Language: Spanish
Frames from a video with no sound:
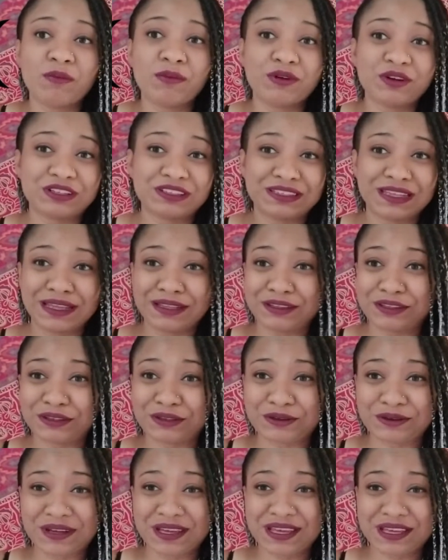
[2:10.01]
Por
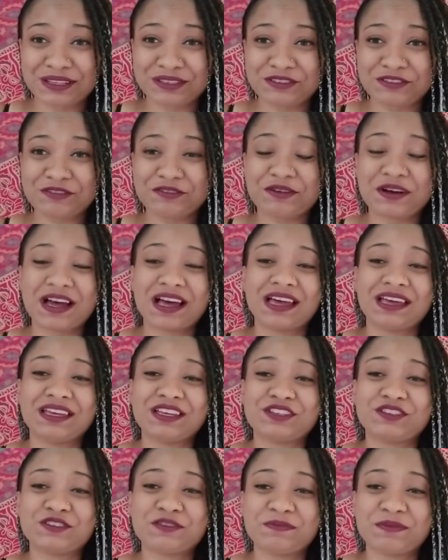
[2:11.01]
tanto, esto ha
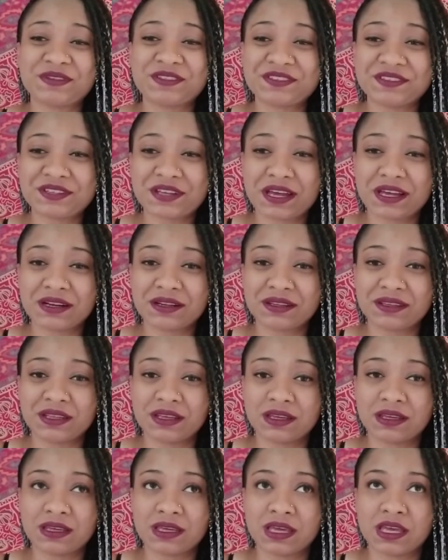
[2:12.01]
hecho pensar
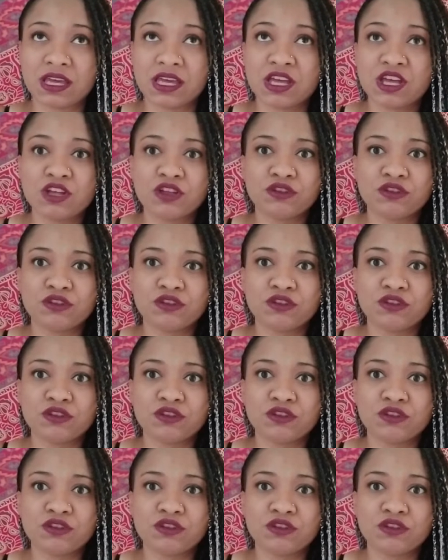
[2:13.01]
de que